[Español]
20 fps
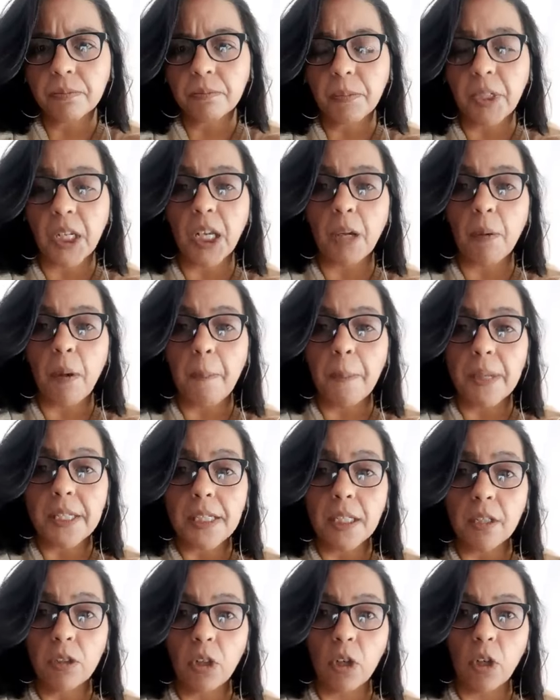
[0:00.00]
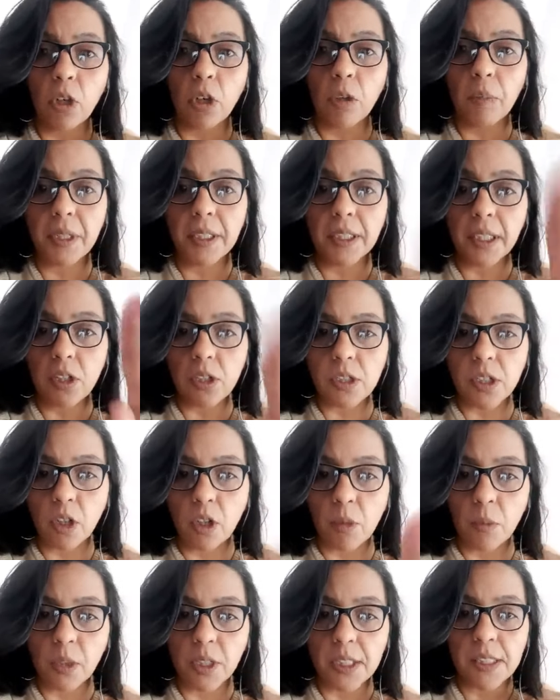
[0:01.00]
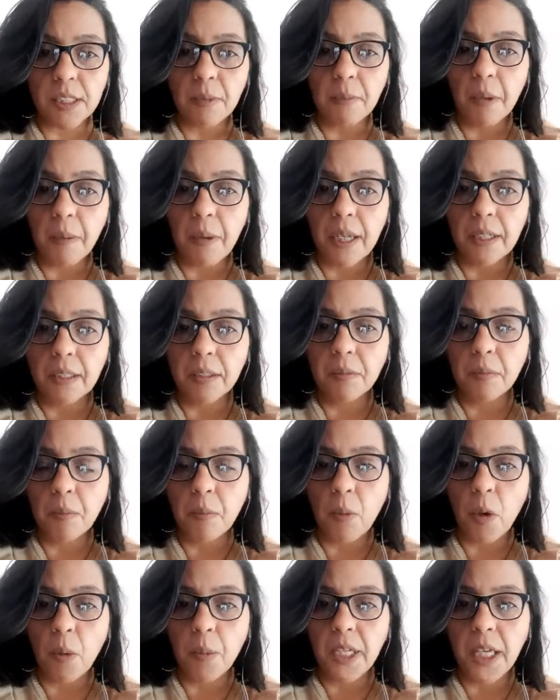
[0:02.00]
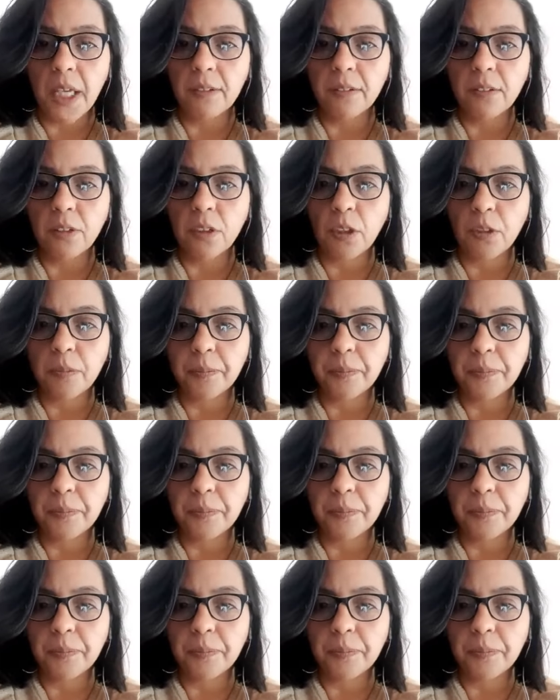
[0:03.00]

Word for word: Creo que van pasando los comentarios, es como que se me van moviendo.